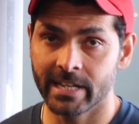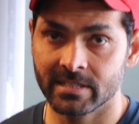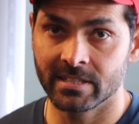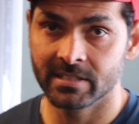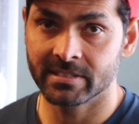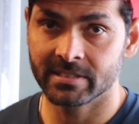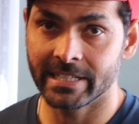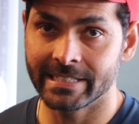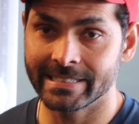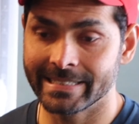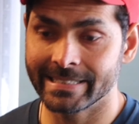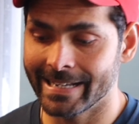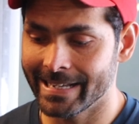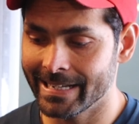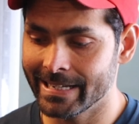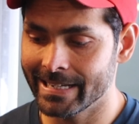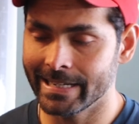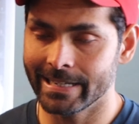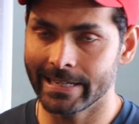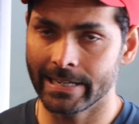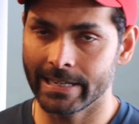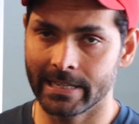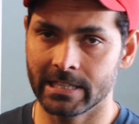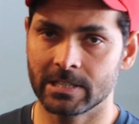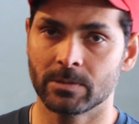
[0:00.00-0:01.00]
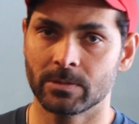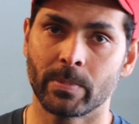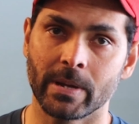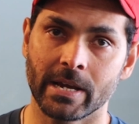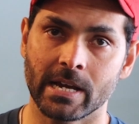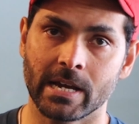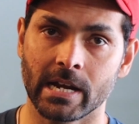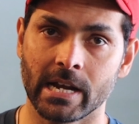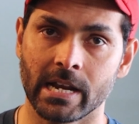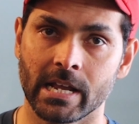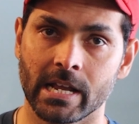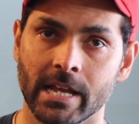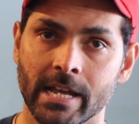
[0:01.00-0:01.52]
एक्सरसाइज रहेगी इस पर
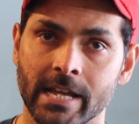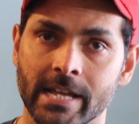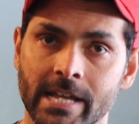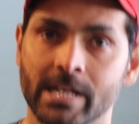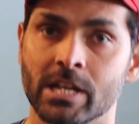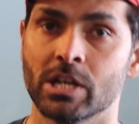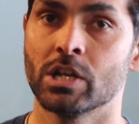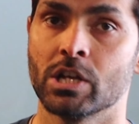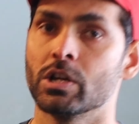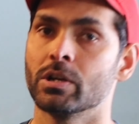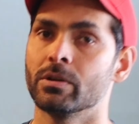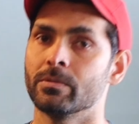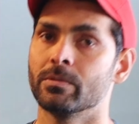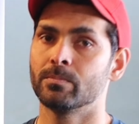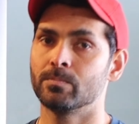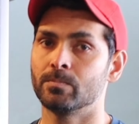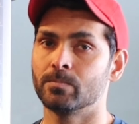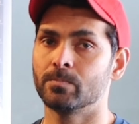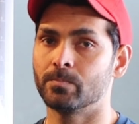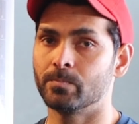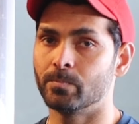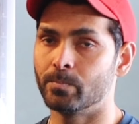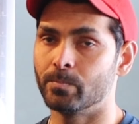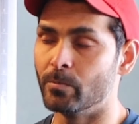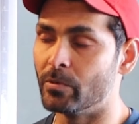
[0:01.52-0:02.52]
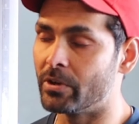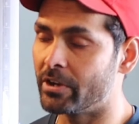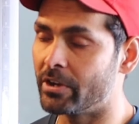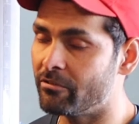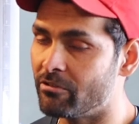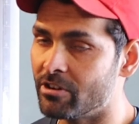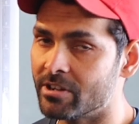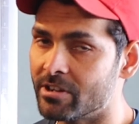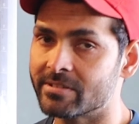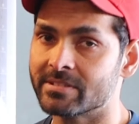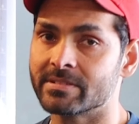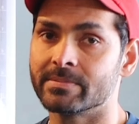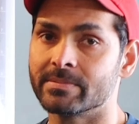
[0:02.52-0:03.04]
करेंगे
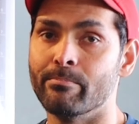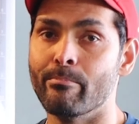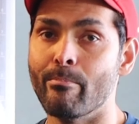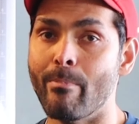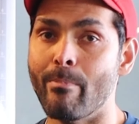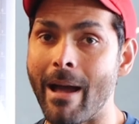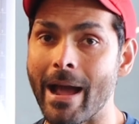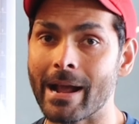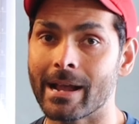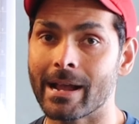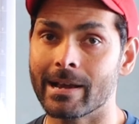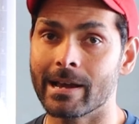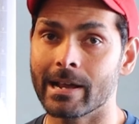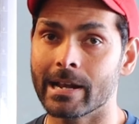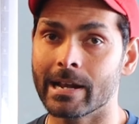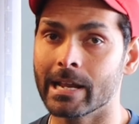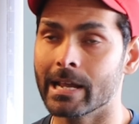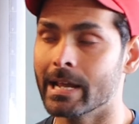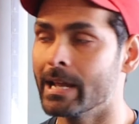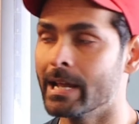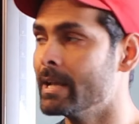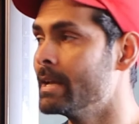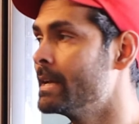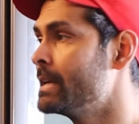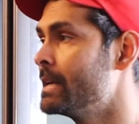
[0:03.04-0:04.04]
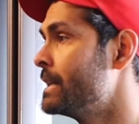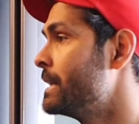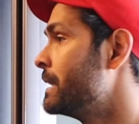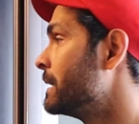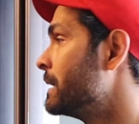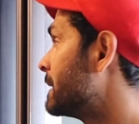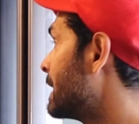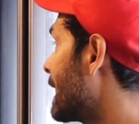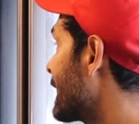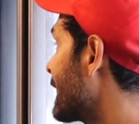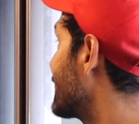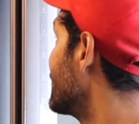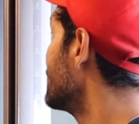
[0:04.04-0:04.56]
रिवर्स बैक करेंगे
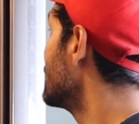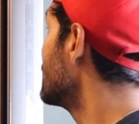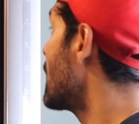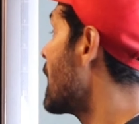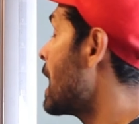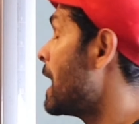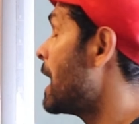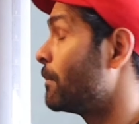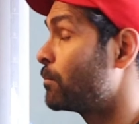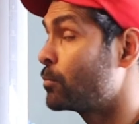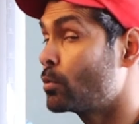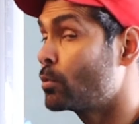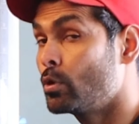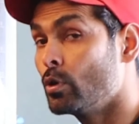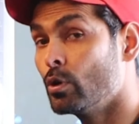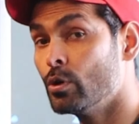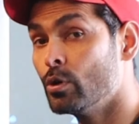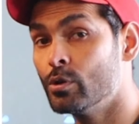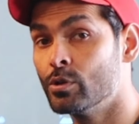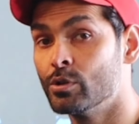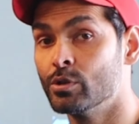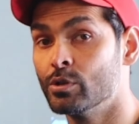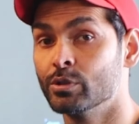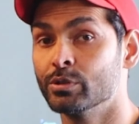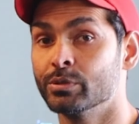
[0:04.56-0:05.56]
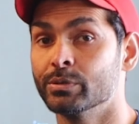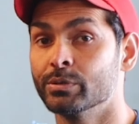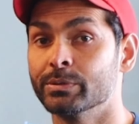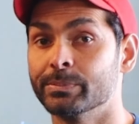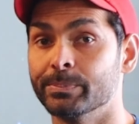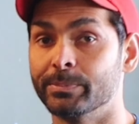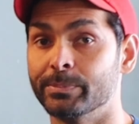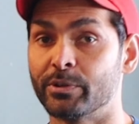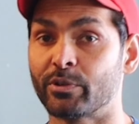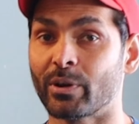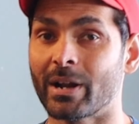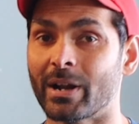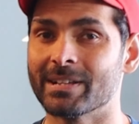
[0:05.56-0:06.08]
ताकि आपको
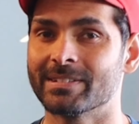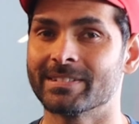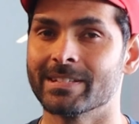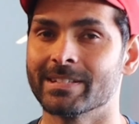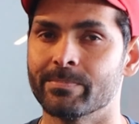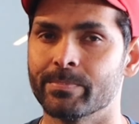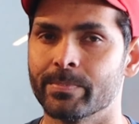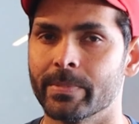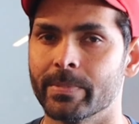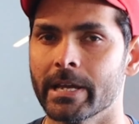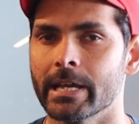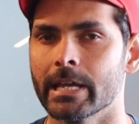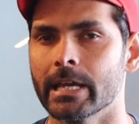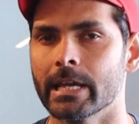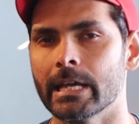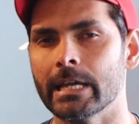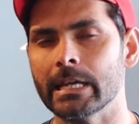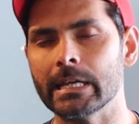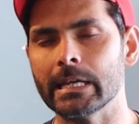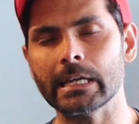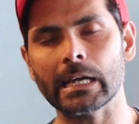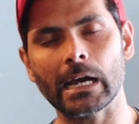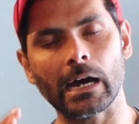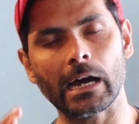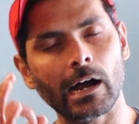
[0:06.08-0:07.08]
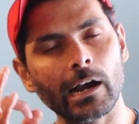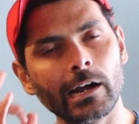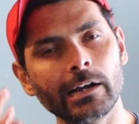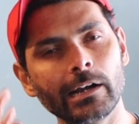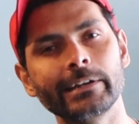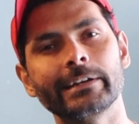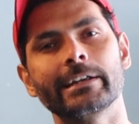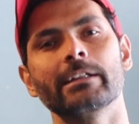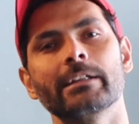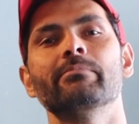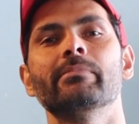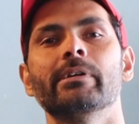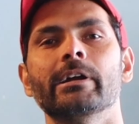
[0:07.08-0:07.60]
ट्राइसेप पे
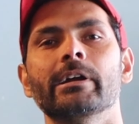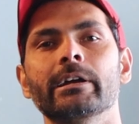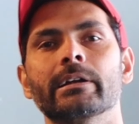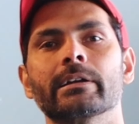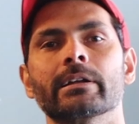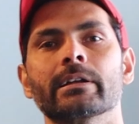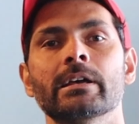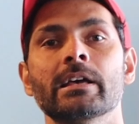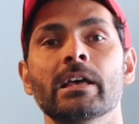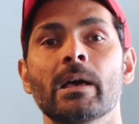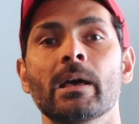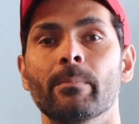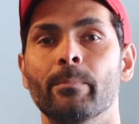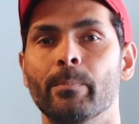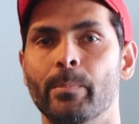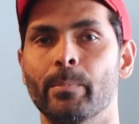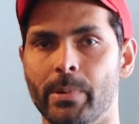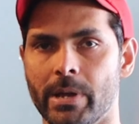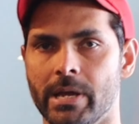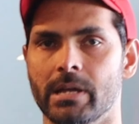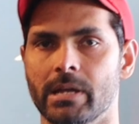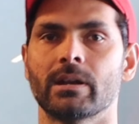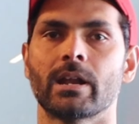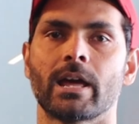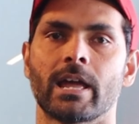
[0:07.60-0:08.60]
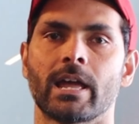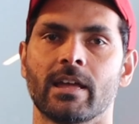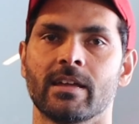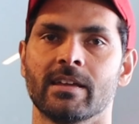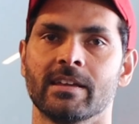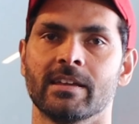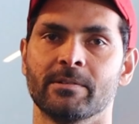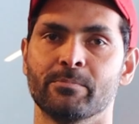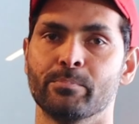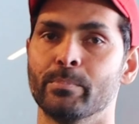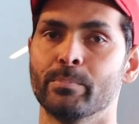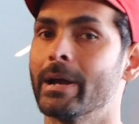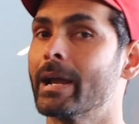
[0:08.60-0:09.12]
अल्टीमेट पेन आए
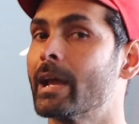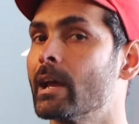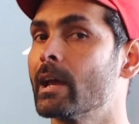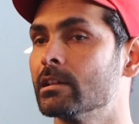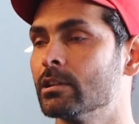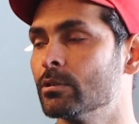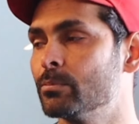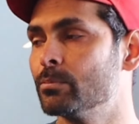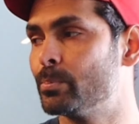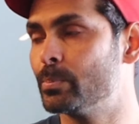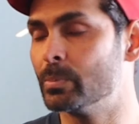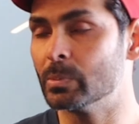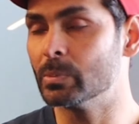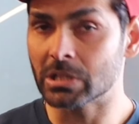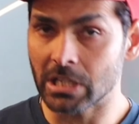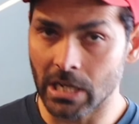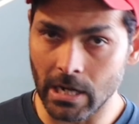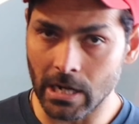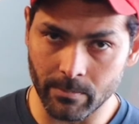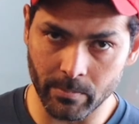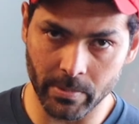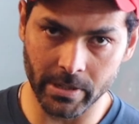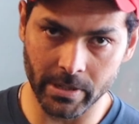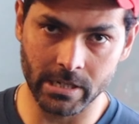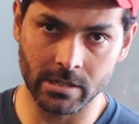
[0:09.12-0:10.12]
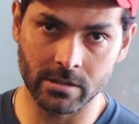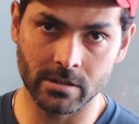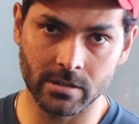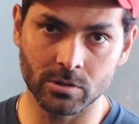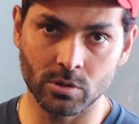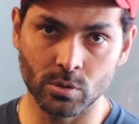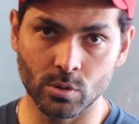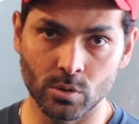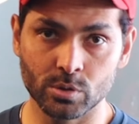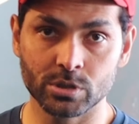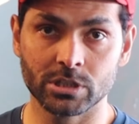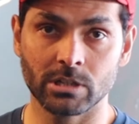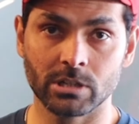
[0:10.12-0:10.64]
मैं कहता हूँ इतना पेन
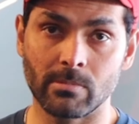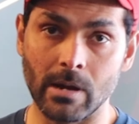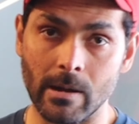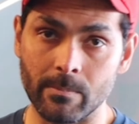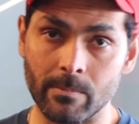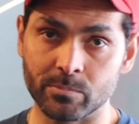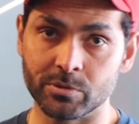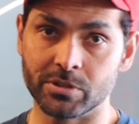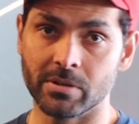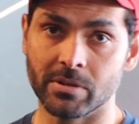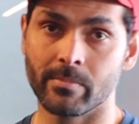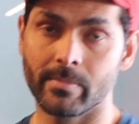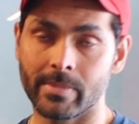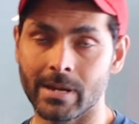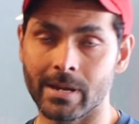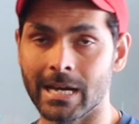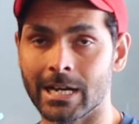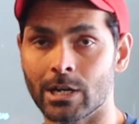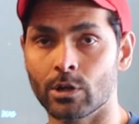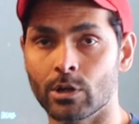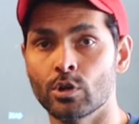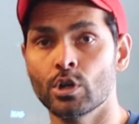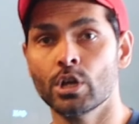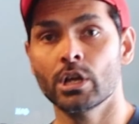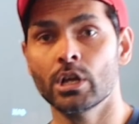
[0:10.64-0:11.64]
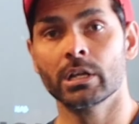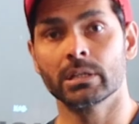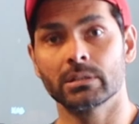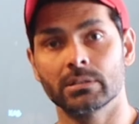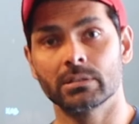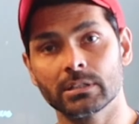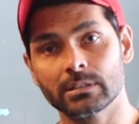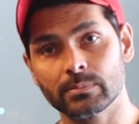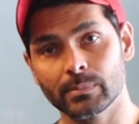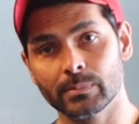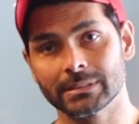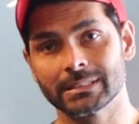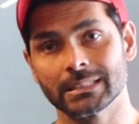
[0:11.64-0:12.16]
दो जब आप जिम में आ रहे हो
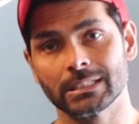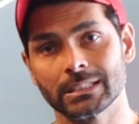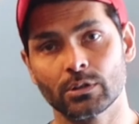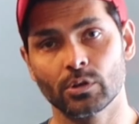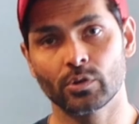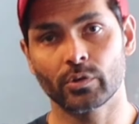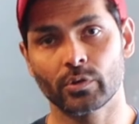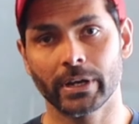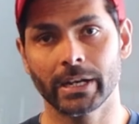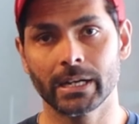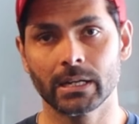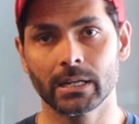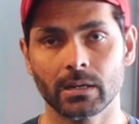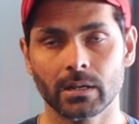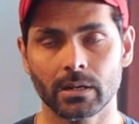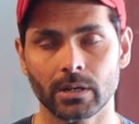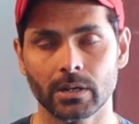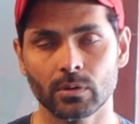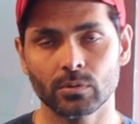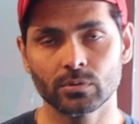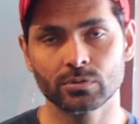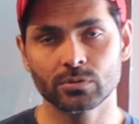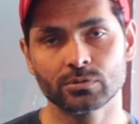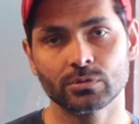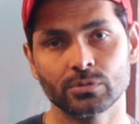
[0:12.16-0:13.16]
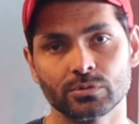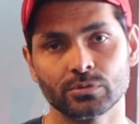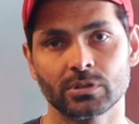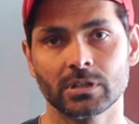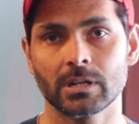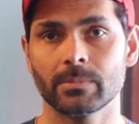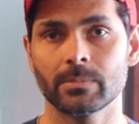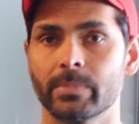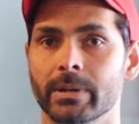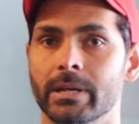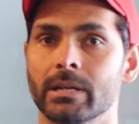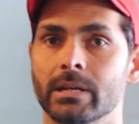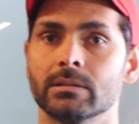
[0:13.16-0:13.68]
जिस मसल को ट्रेन कर रहे हो उसको
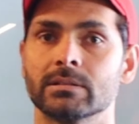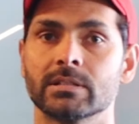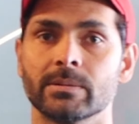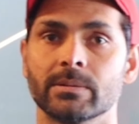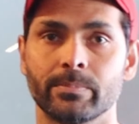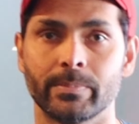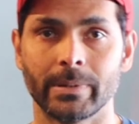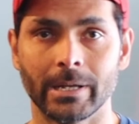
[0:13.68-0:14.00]
उतना पेन से